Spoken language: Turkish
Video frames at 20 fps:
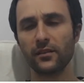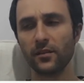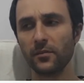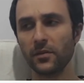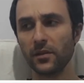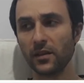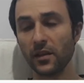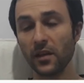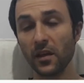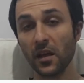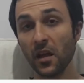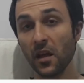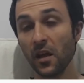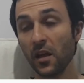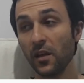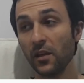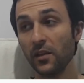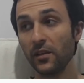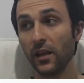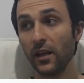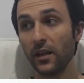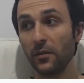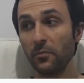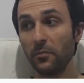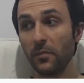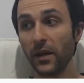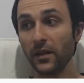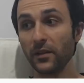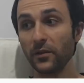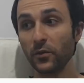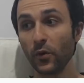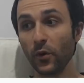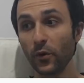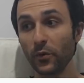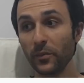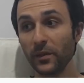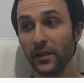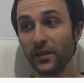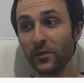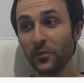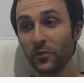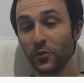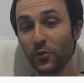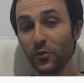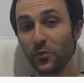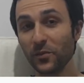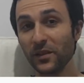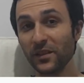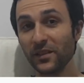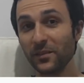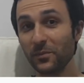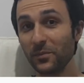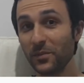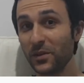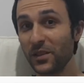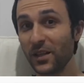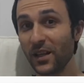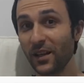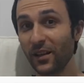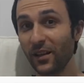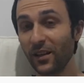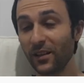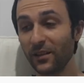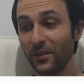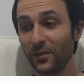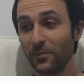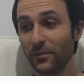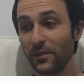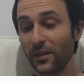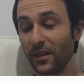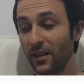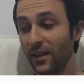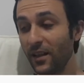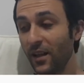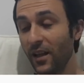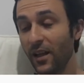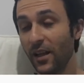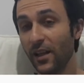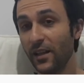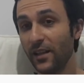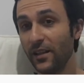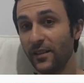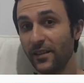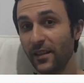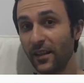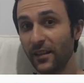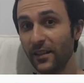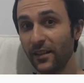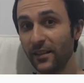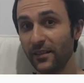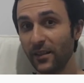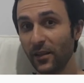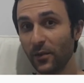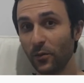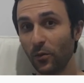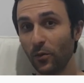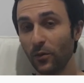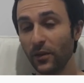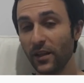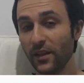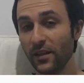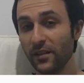Tabii ki yani ben görmediğim, duymadığım bir şeye kalkıp da internetten ona